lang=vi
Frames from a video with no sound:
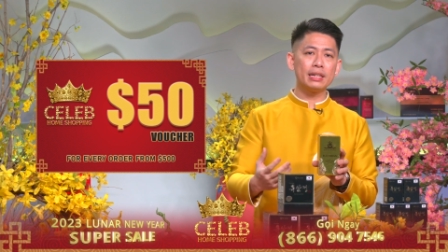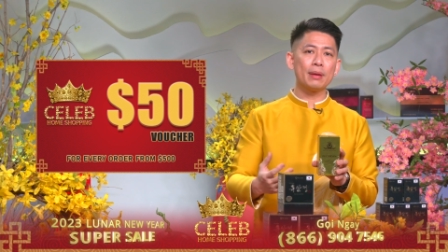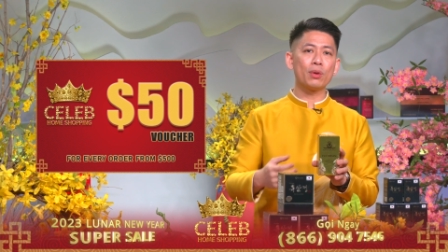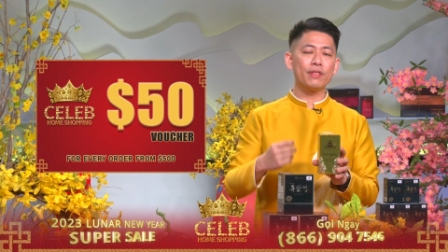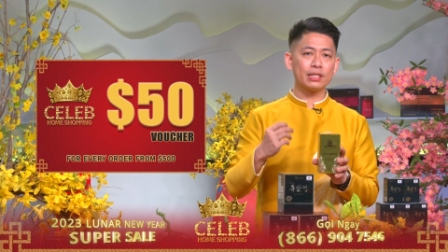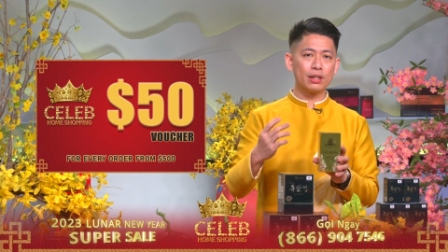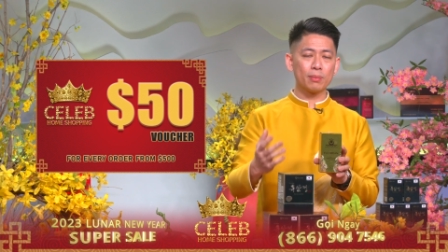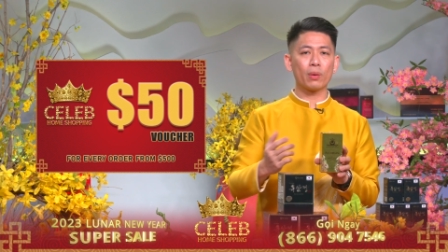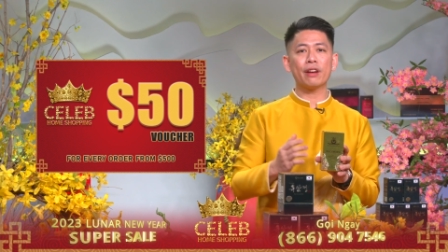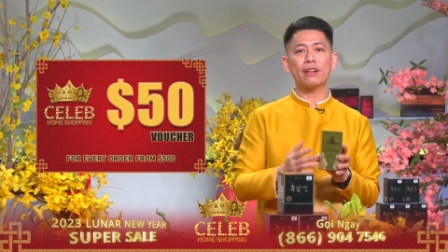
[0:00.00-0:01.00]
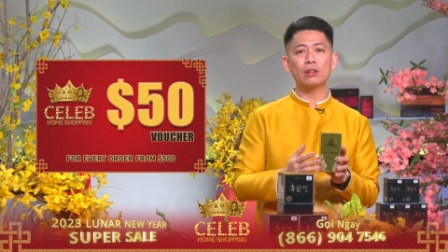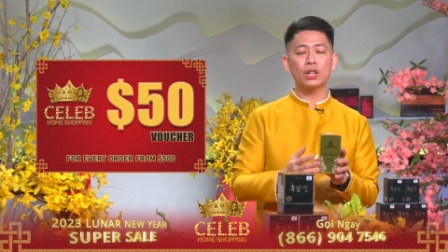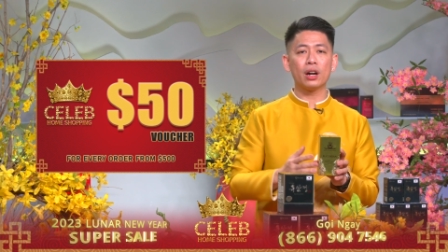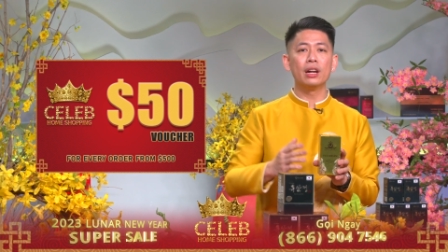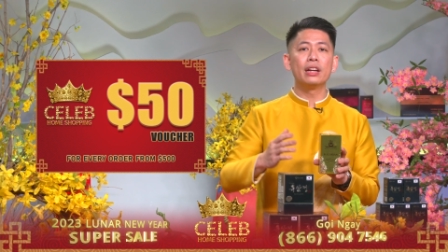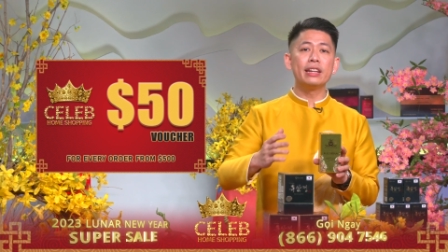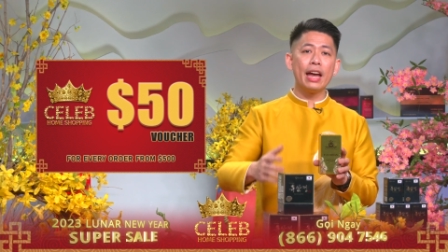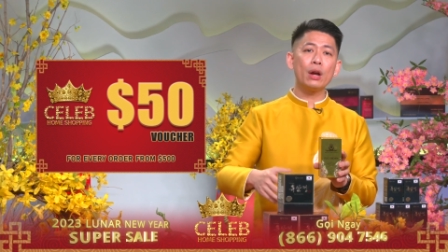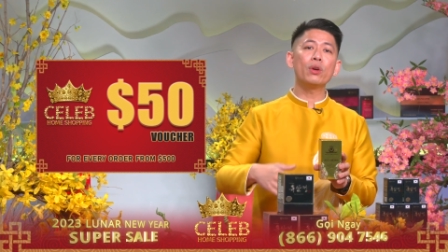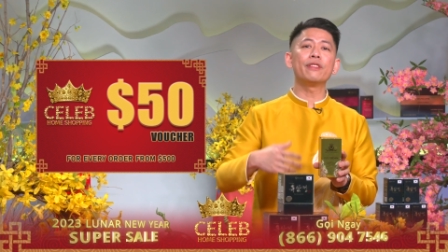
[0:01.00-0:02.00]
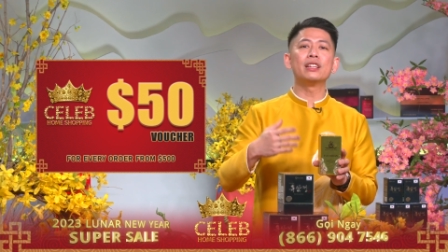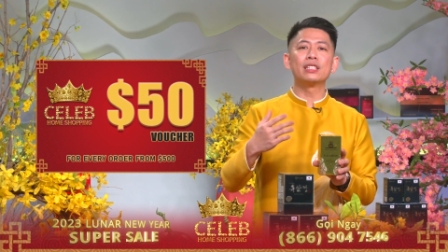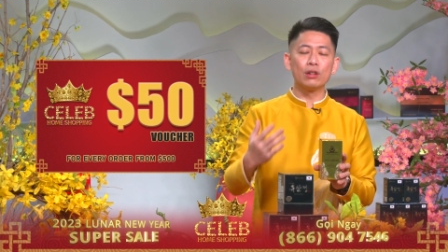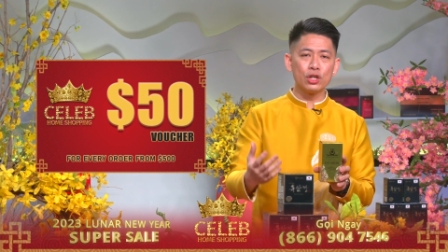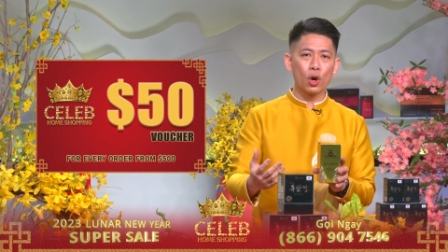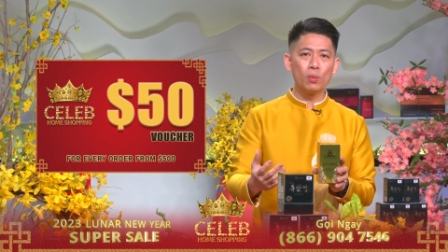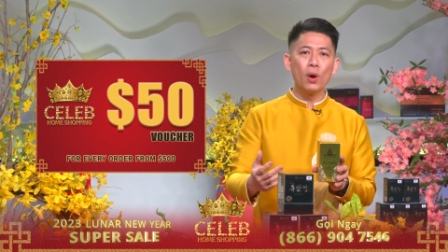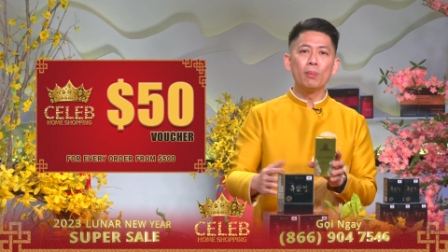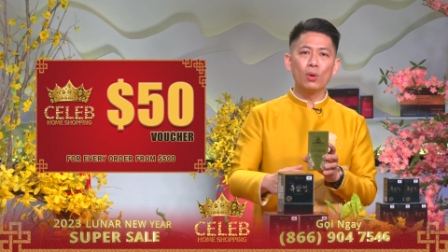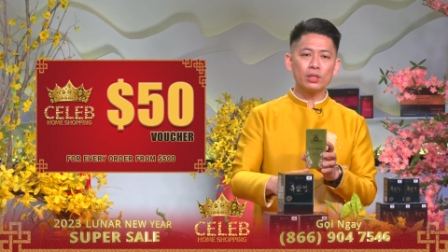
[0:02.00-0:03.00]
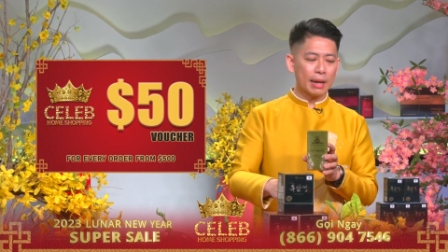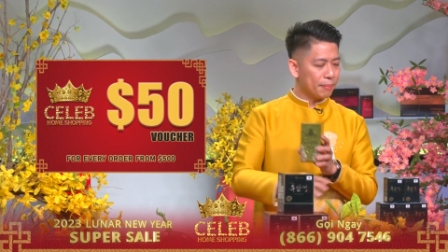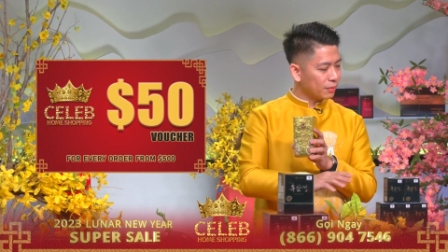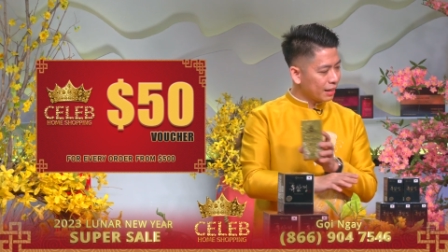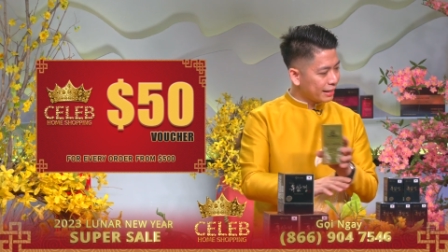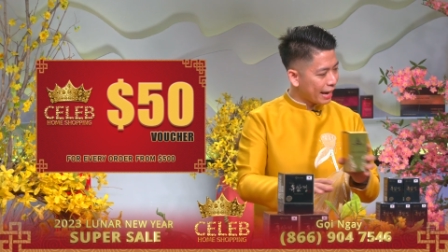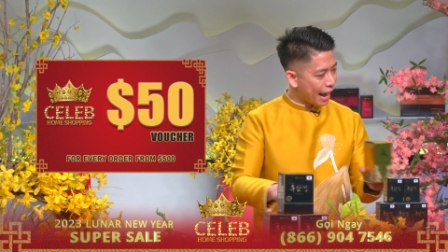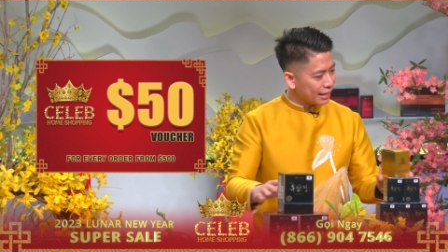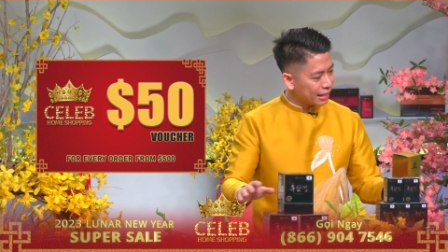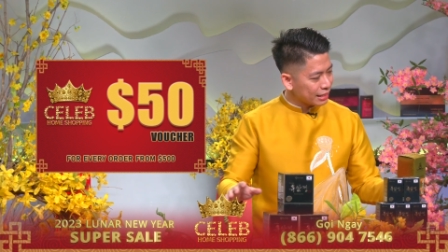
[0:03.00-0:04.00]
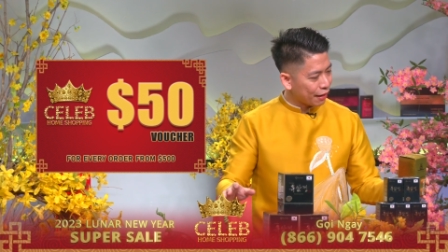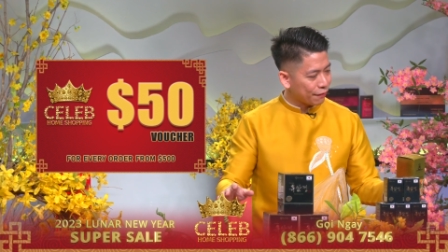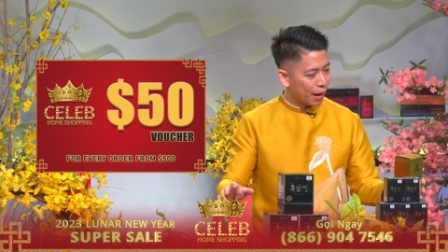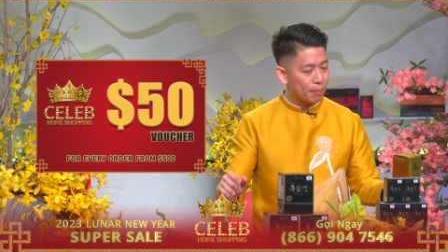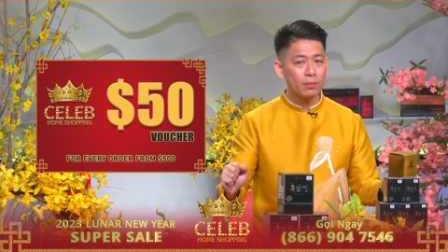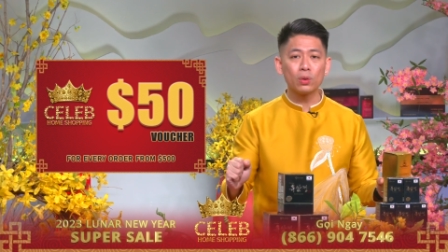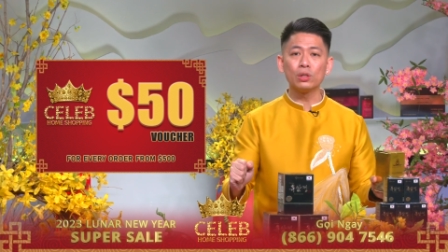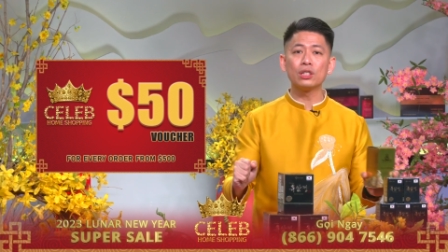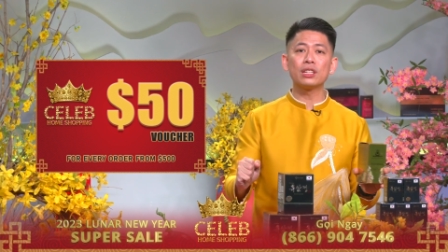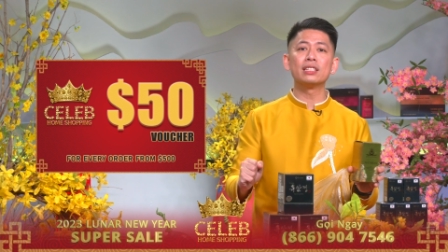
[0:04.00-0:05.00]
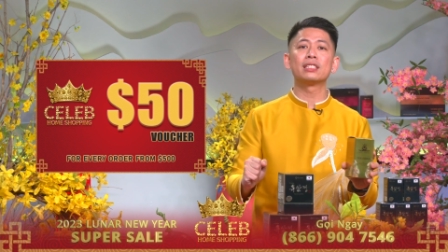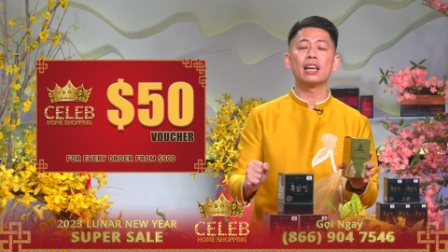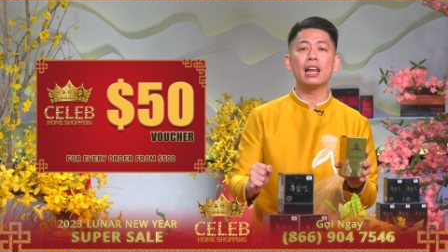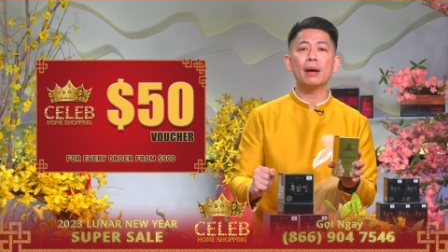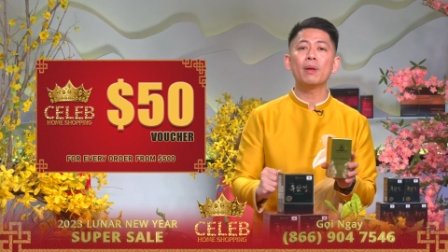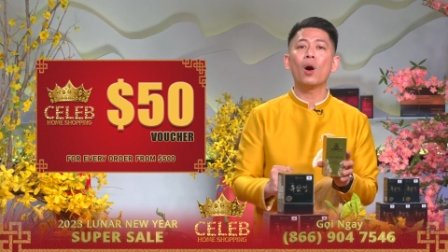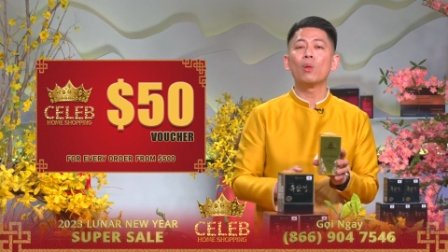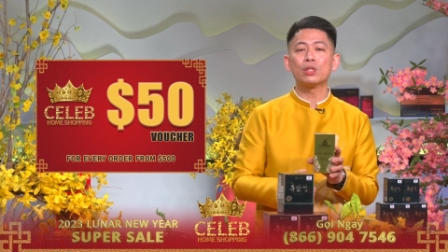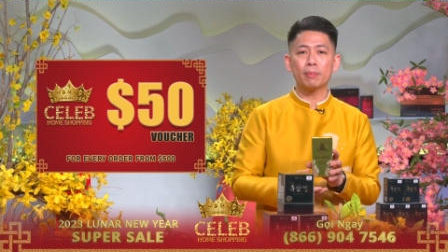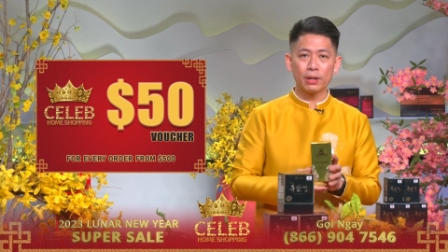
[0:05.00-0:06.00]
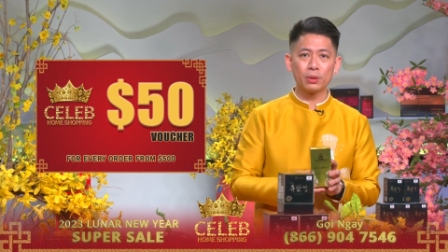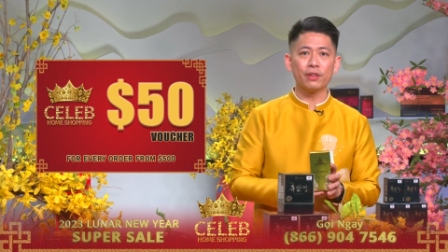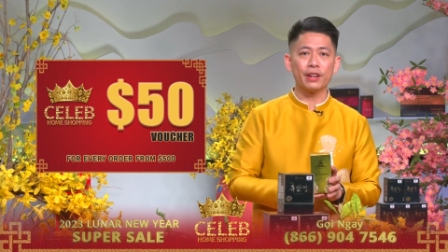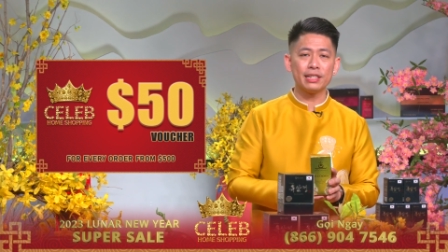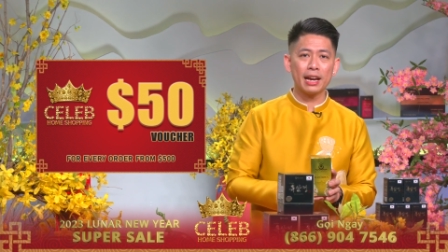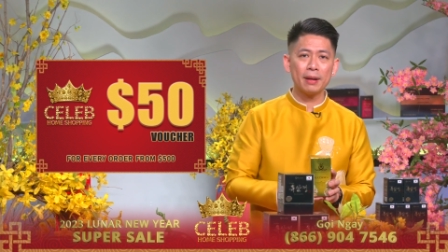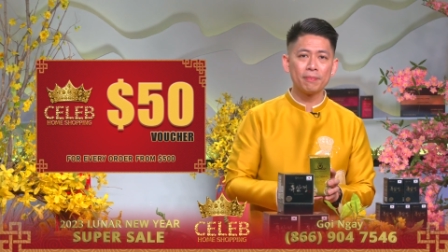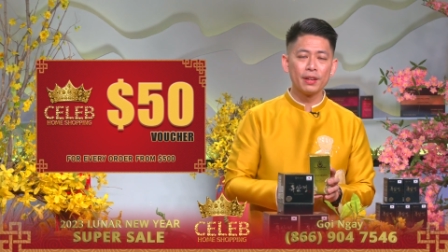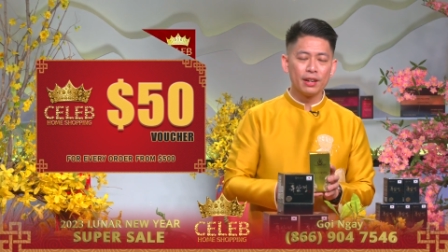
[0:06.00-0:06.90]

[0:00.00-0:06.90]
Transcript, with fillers: Mỹ Kim quý vị sẽ được một cái voucher để quý vị sử dụng mua sắm tất cả những cái sản phẩm của chương trình Celeb Home Shopping quý vị nhé.